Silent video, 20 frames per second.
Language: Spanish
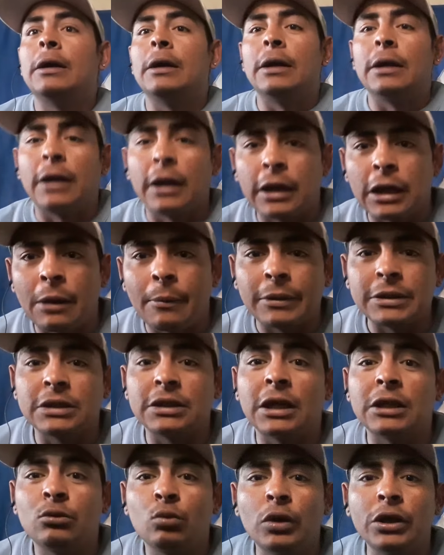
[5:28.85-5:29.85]
El que quiera
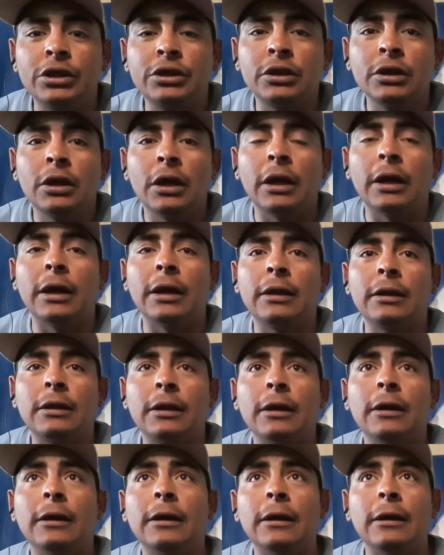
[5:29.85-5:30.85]
pasarse a Twitch
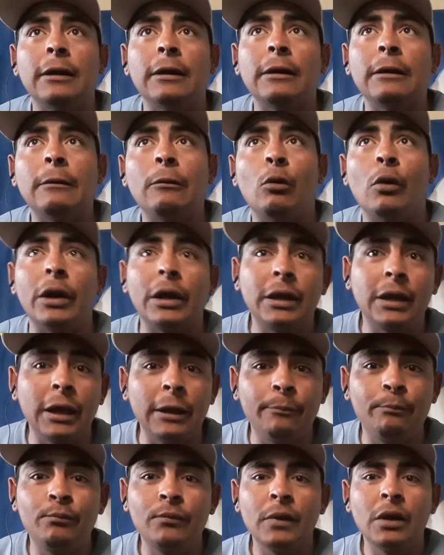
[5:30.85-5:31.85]
este, o en
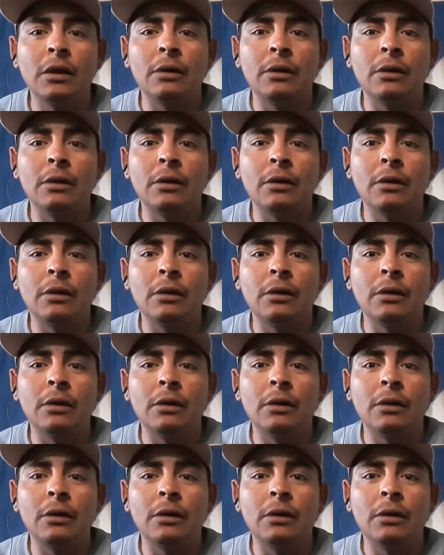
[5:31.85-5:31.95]
Keep,